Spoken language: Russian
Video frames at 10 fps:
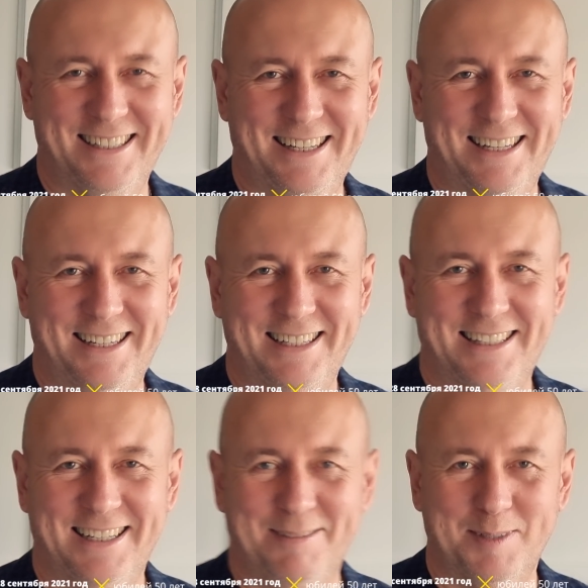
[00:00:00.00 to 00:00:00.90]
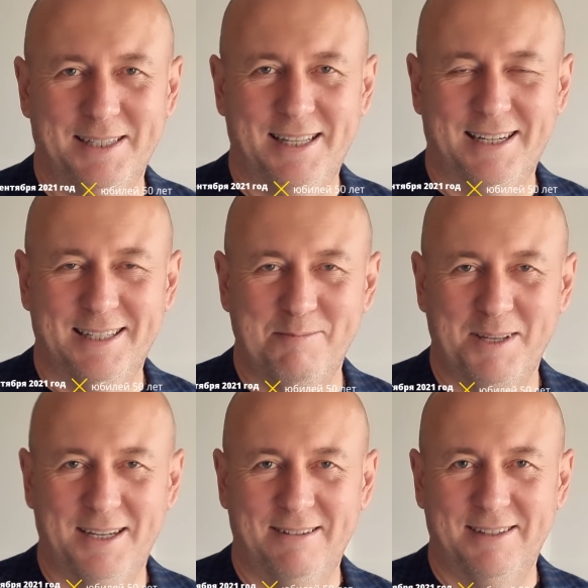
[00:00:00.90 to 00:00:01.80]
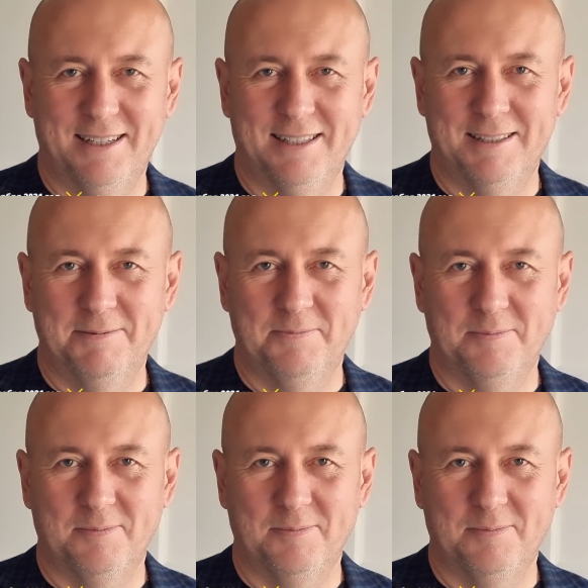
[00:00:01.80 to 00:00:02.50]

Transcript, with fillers: Э, да, это именно так ты мне говорила.